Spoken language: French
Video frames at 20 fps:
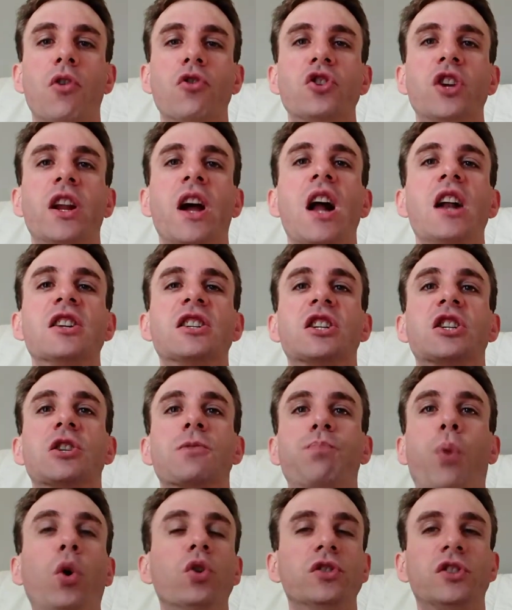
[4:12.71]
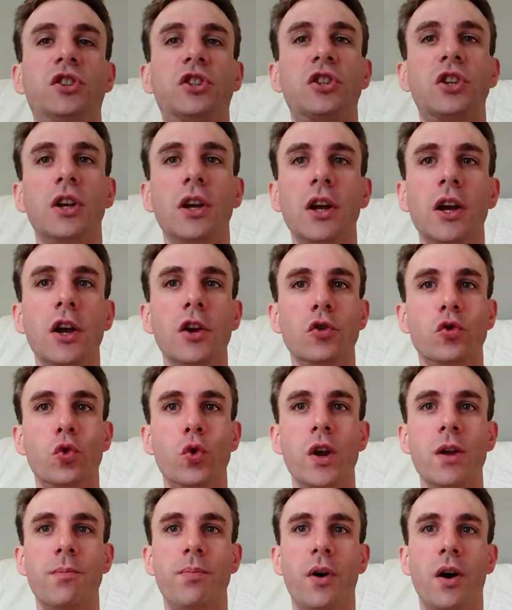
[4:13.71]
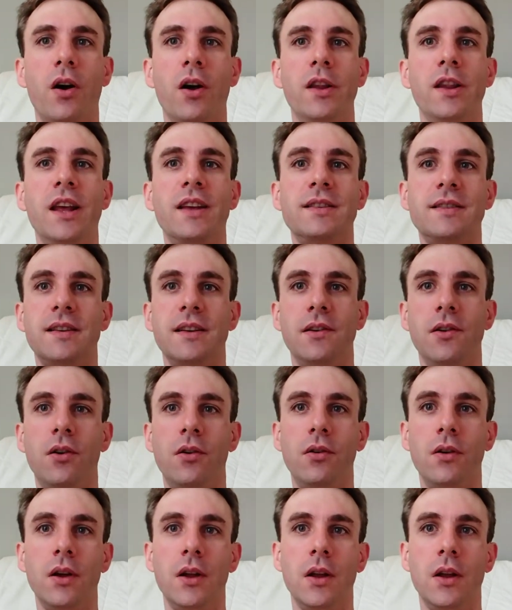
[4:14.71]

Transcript: le général Sputz, joué par un excellent